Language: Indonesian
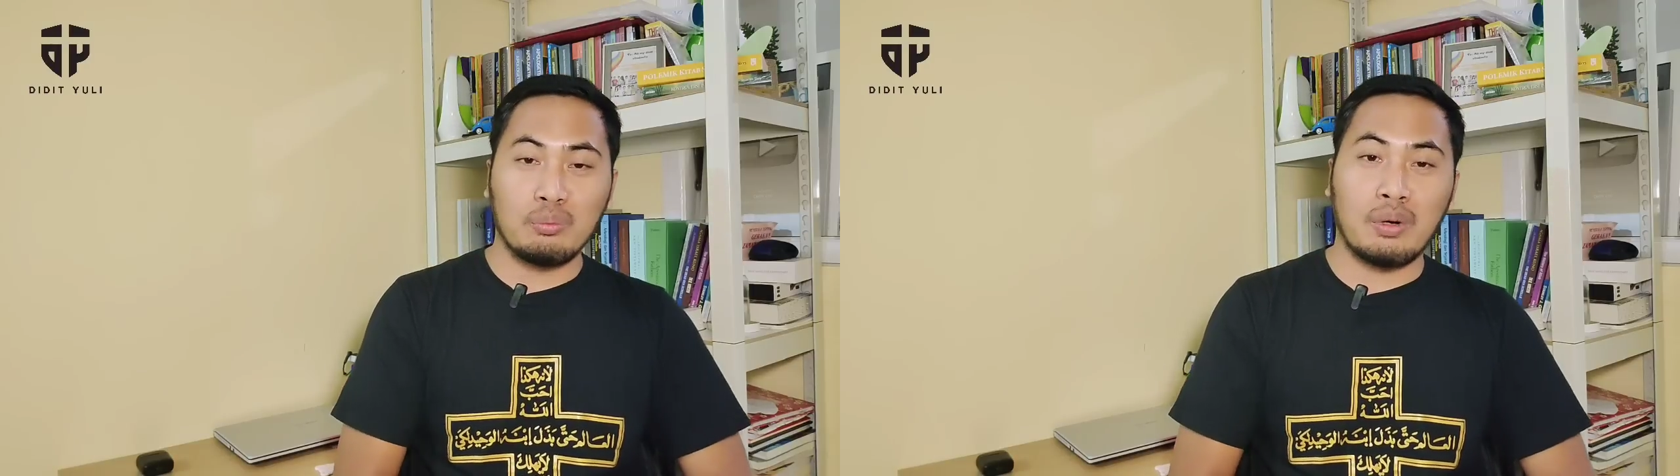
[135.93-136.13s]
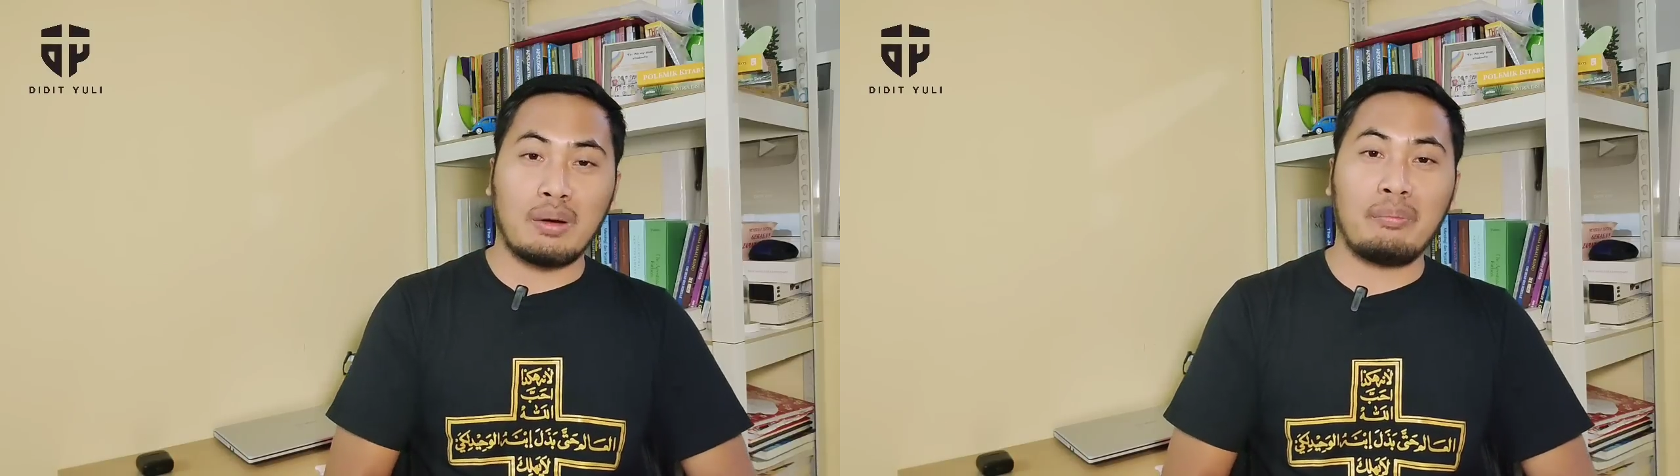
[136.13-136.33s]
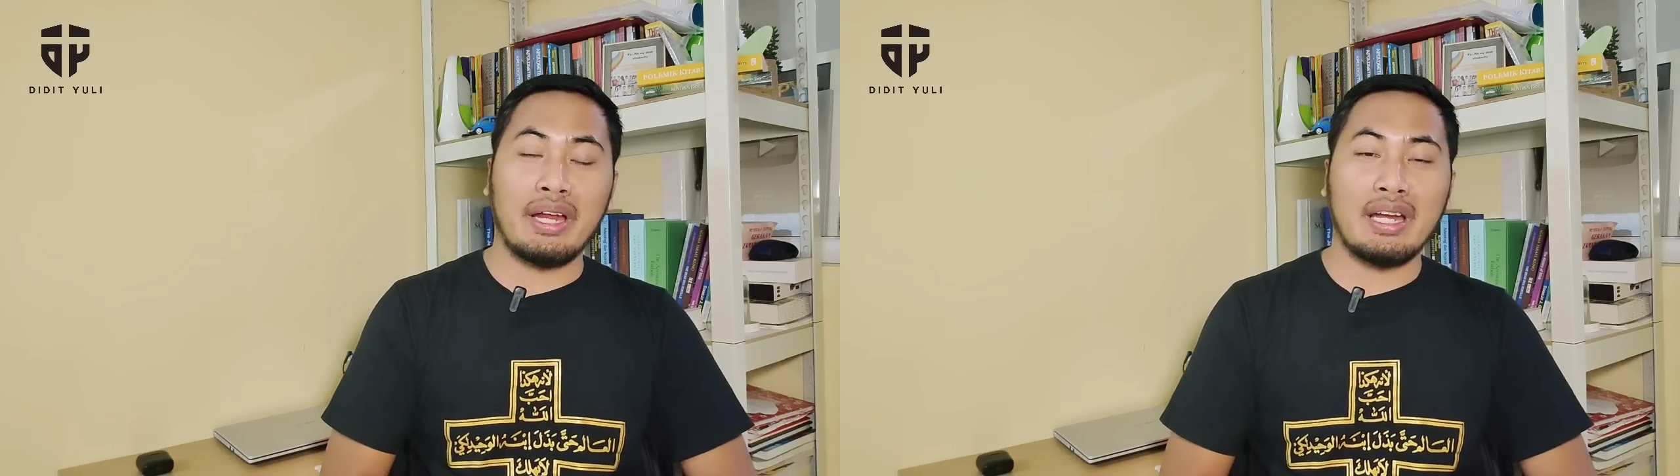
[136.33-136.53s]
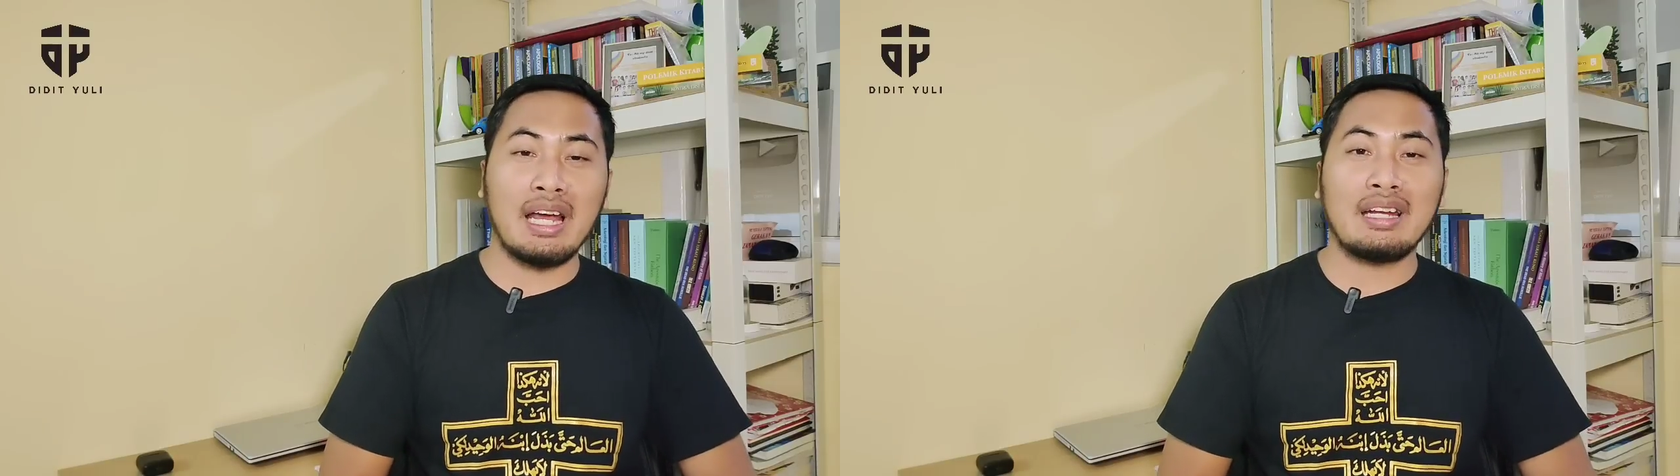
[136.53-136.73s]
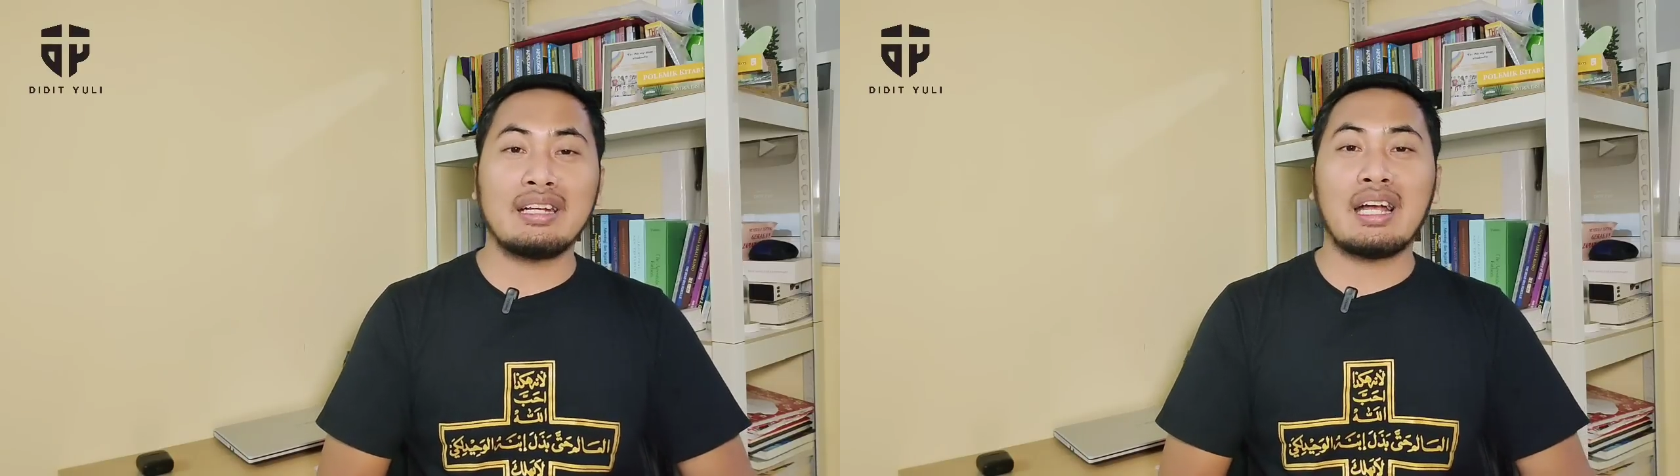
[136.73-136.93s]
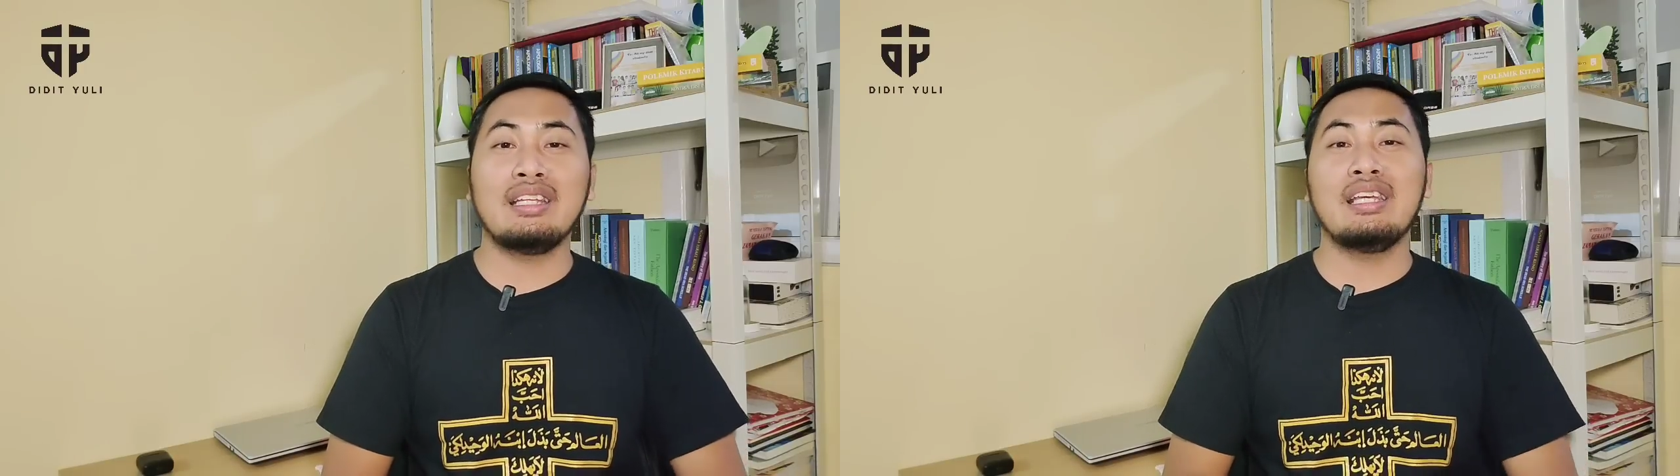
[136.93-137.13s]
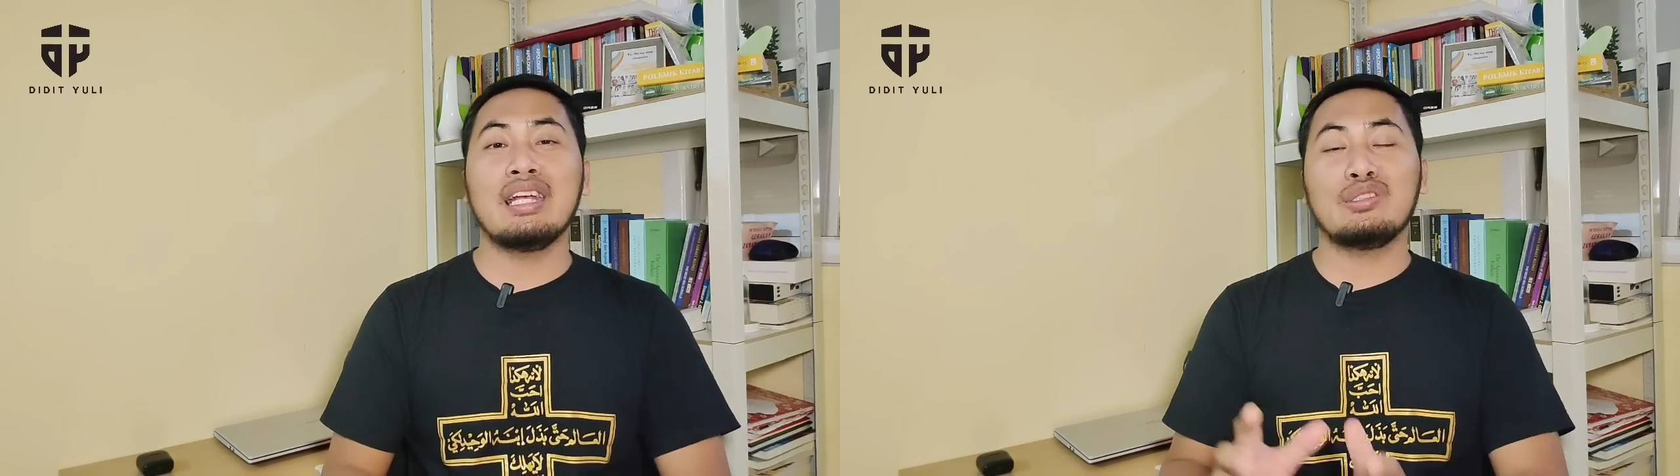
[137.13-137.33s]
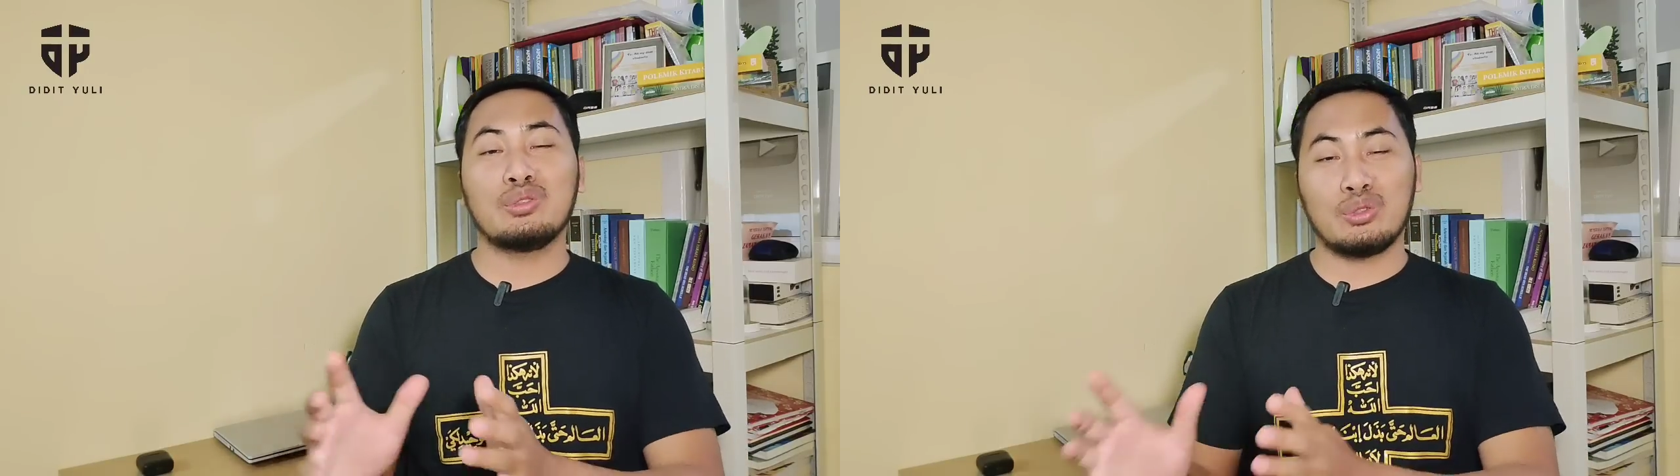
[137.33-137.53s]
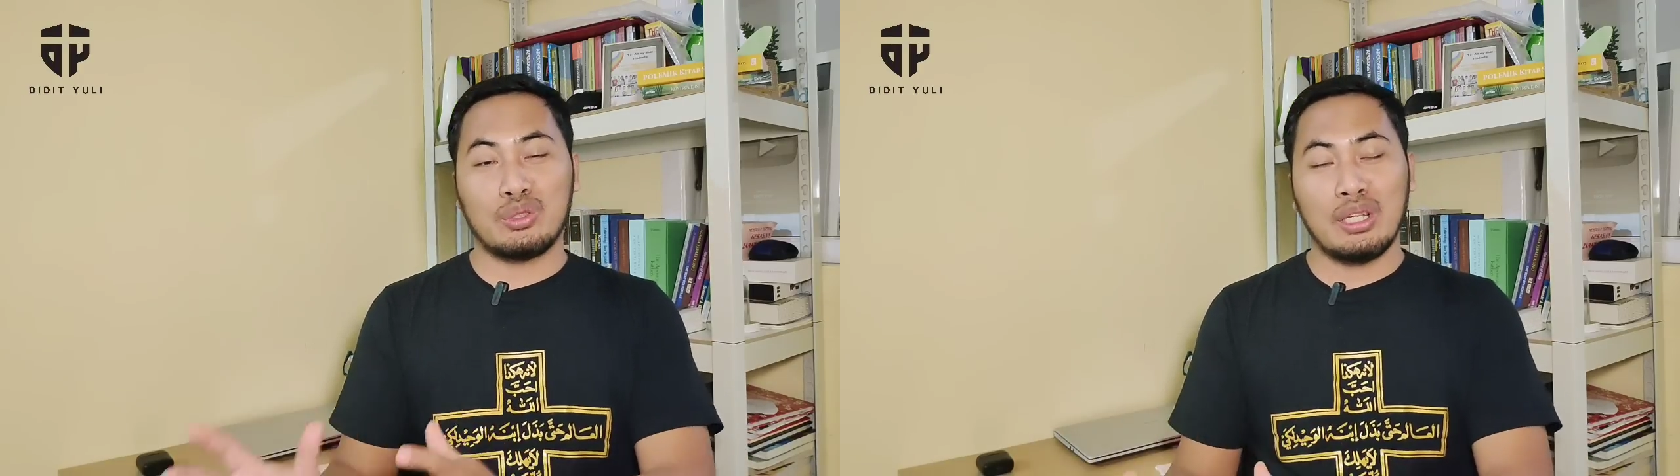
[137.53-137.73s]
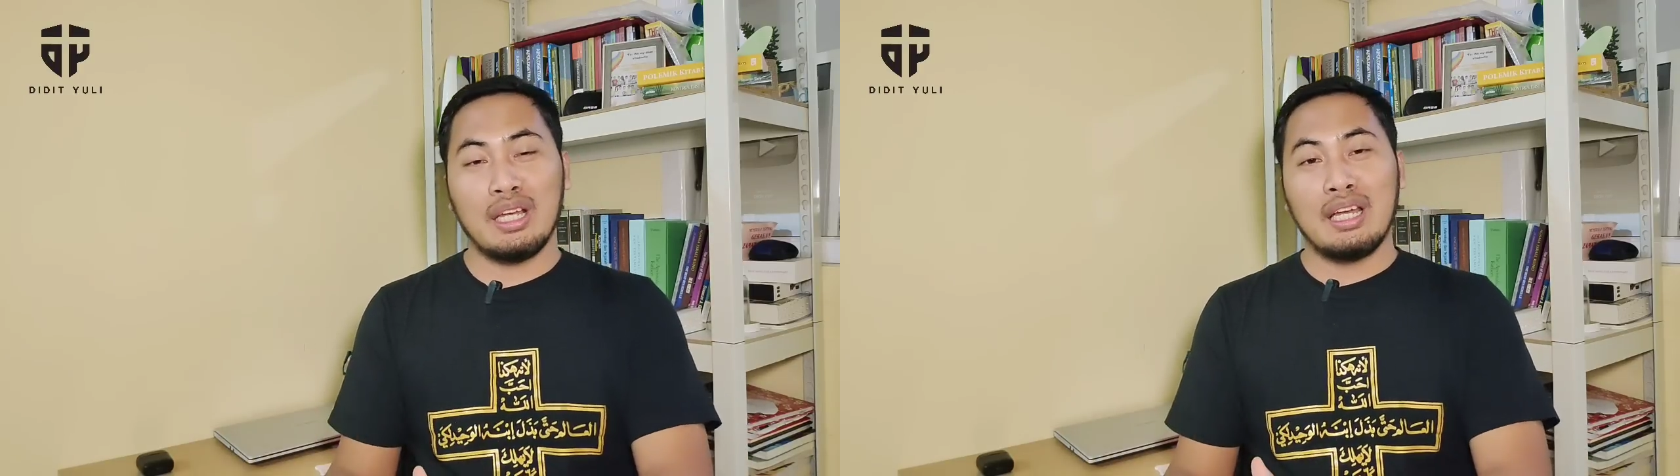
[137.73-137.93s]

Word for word: berbeda dengan Yesus